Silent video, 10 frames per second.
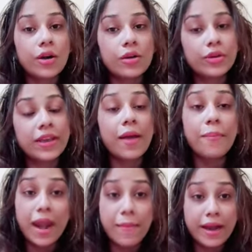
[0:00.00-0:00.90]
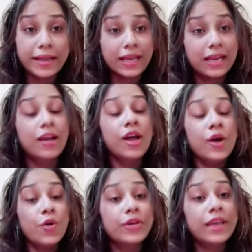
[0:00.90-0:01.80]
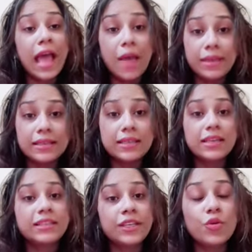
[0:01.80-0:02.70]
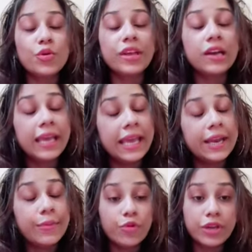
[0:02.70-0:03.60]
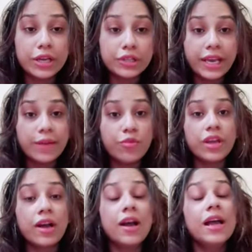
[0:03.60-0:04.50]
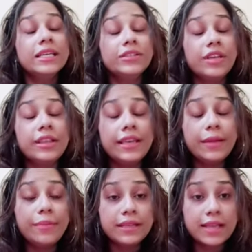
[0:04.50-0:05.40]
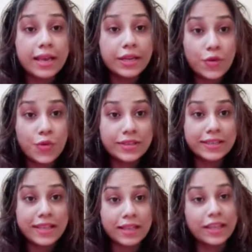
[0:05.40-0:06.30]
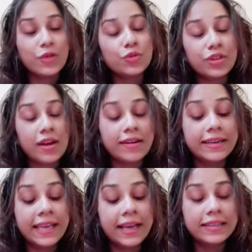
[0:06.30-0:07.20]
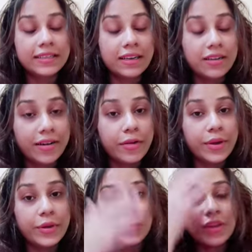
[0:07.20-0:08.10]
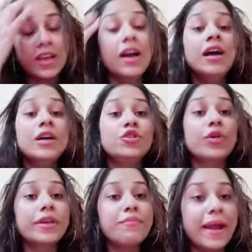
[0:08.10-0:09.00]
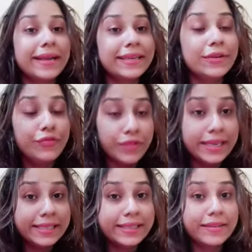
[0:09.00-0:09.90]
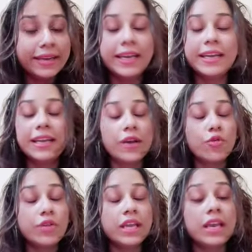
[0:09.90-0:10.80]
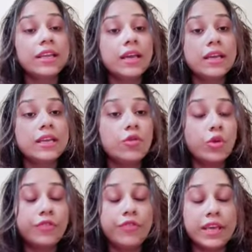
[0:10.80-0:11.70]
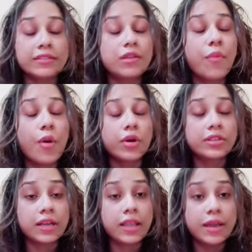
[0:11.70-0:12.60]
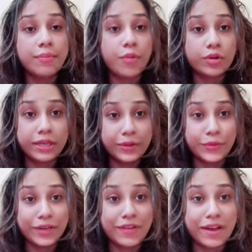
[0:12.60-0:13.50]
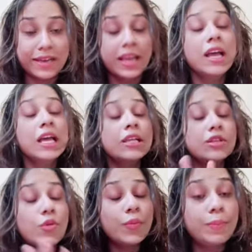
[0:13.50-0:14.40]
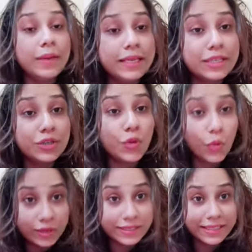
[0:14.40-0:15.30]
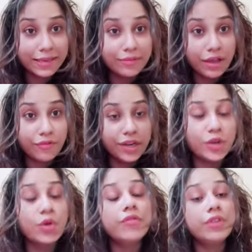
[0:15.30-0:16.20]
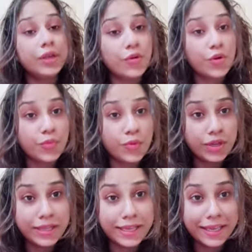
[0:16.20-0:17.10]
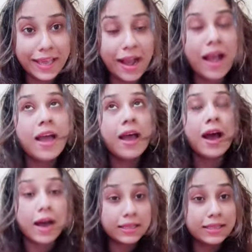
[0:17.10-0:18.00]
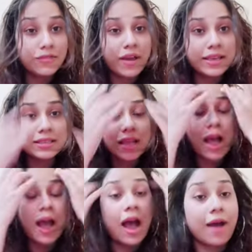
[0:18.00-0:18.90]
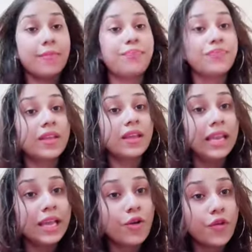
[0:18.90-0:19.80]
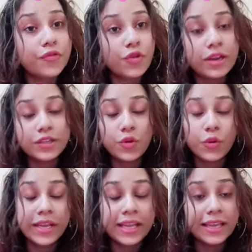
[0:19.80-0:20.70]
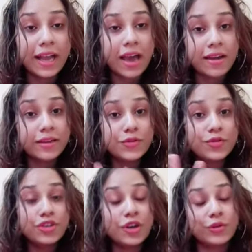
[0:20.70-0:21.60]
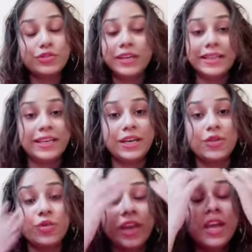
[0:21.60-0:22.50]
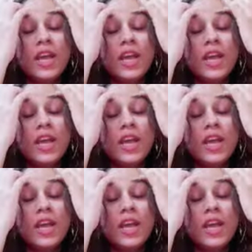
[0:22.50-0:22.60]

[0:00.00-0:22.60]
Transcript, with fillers: हो गया पैरामेडिकल हो गया एम एस सी नर्सिंग हो गया ए एन एम हो गया जी एन एम हो गया जितने भी सारे कोर्सेज आते हैं उत्तराखंड के अंदर गवर्नमेंट हो गया जो कि मेडिकल फील्ड से रिलेटेड है उनके लिए नोटिफिकेशन बहुत ज़्यादा इंपॉर्टेंट होने वाली है सो प्लीज़ डोंट स्किप द वीडियो वीडियो को पूरी देख देखिएगा अदरवाइज़ आप लेक ऑफ नॉलेज होने के कारण कुछ ना कुछ गलती कर दोगे